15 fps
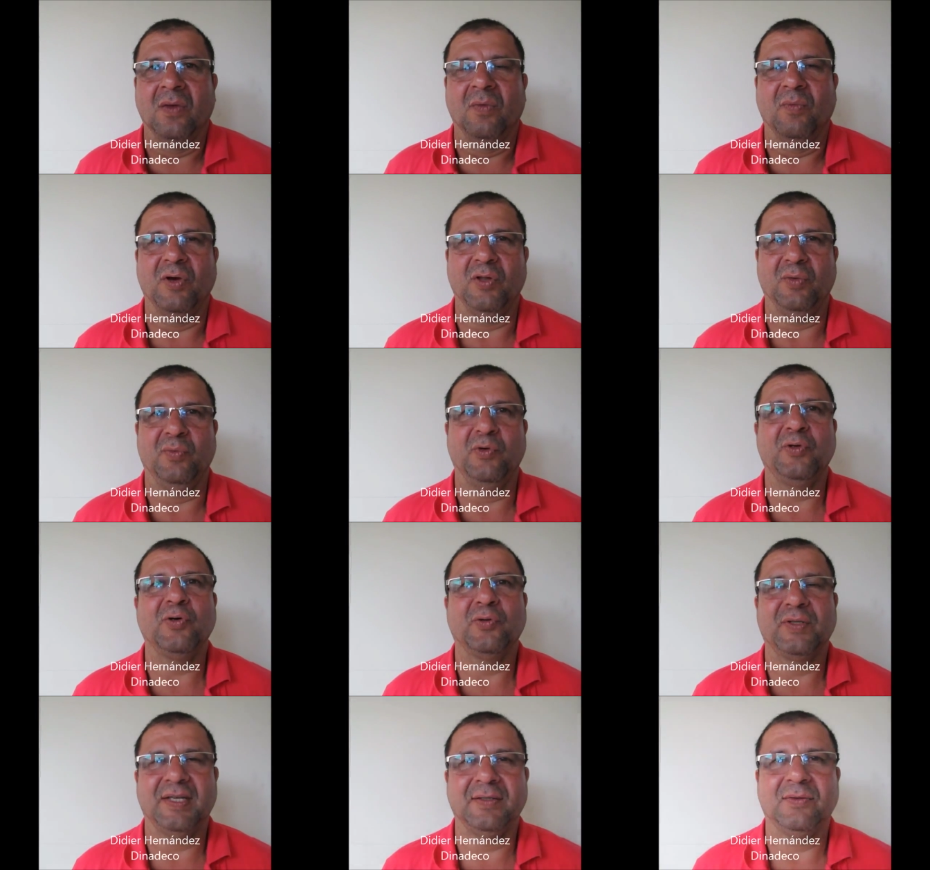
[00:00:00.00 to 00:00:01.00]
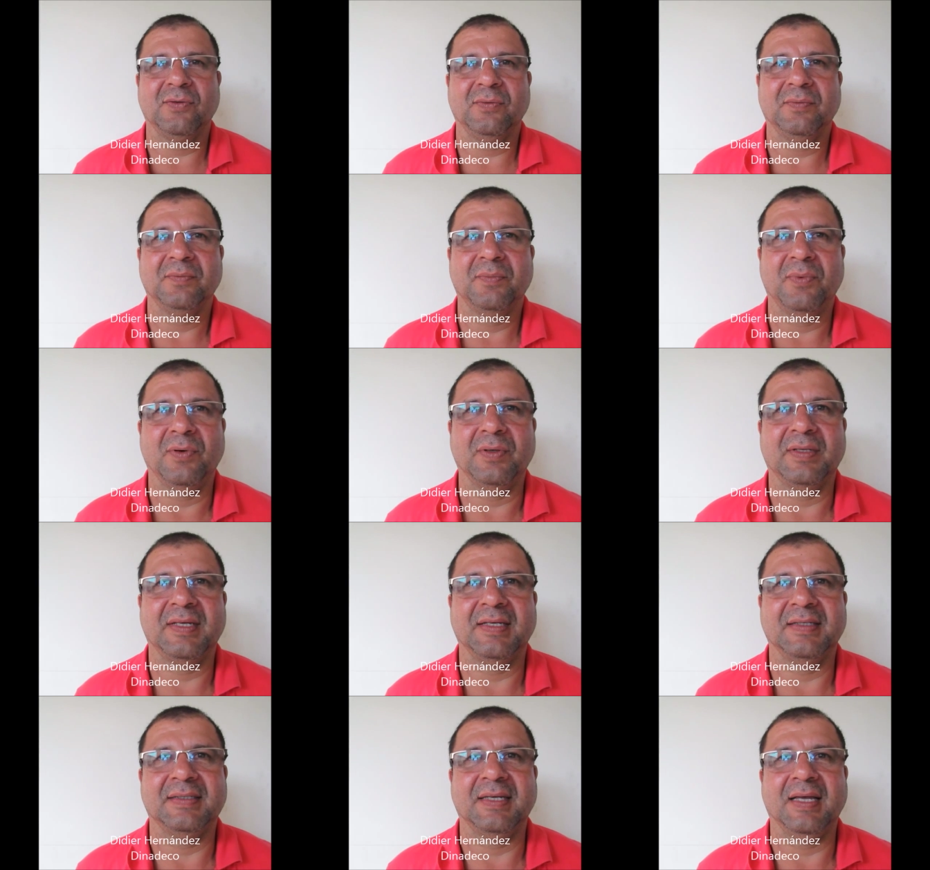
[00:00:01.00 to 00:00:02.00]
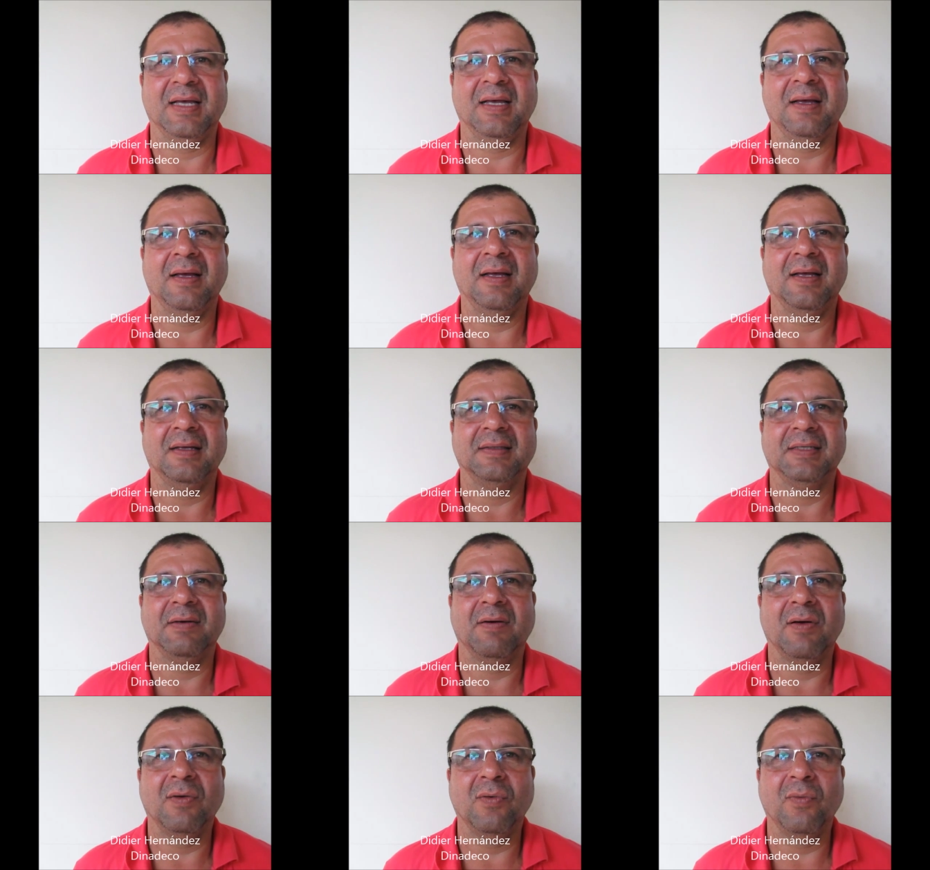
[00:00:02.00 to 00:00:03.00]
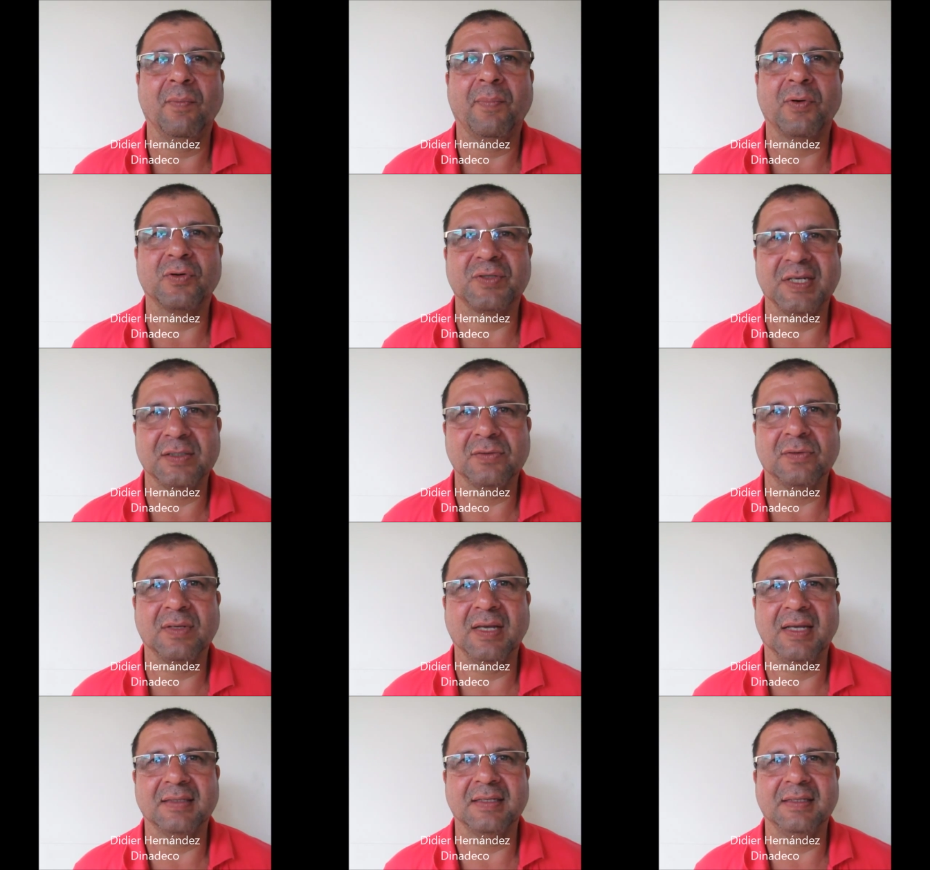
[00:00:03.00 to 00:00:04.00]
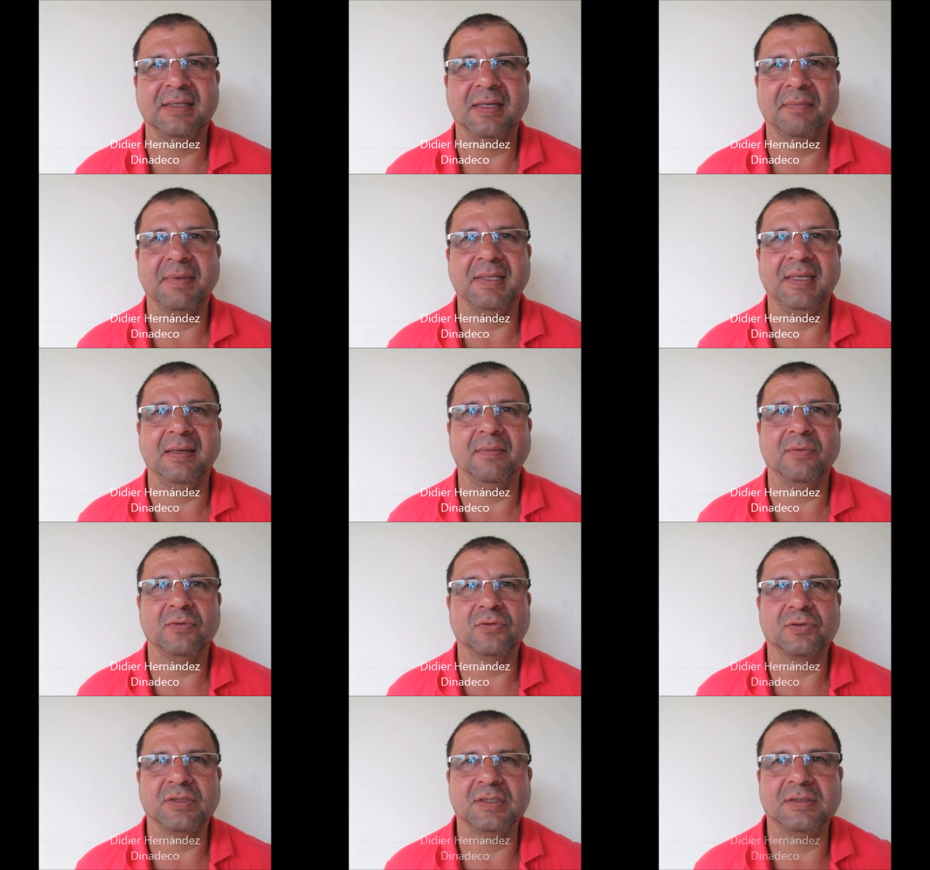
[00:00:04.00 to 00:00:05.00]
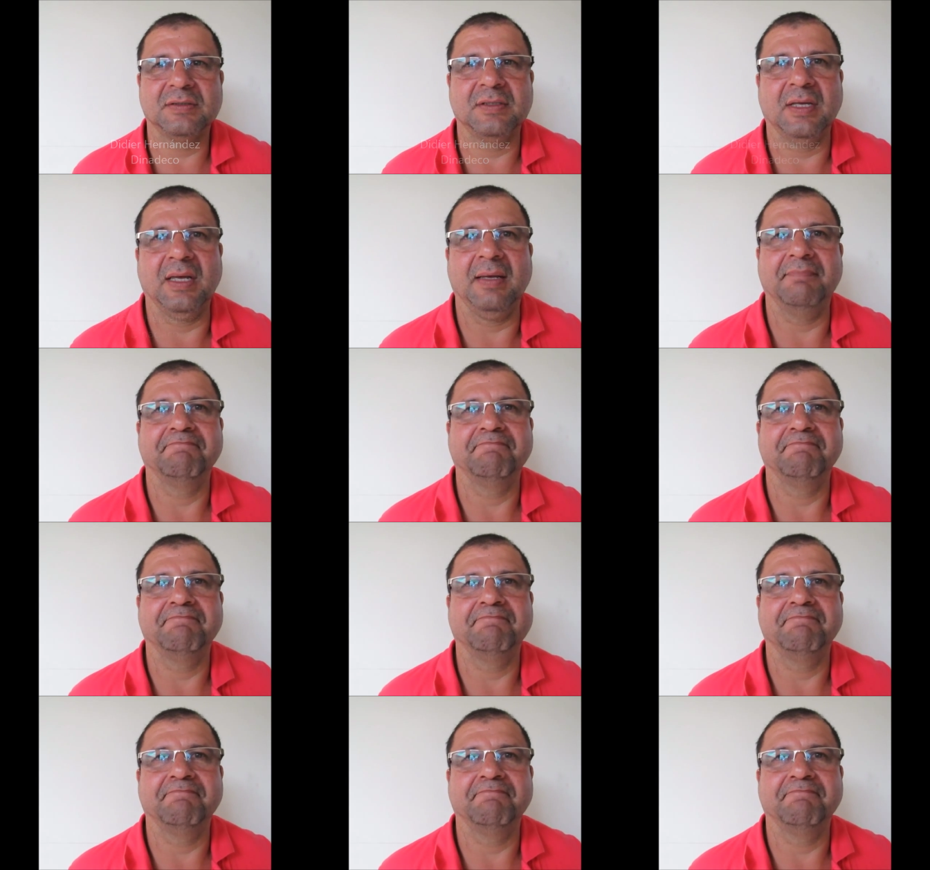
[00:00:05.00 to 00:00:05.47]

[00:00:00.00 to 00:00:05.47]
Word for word: Bueno, muy contento porque se ha llevado un proceso que hace días veníamos, este,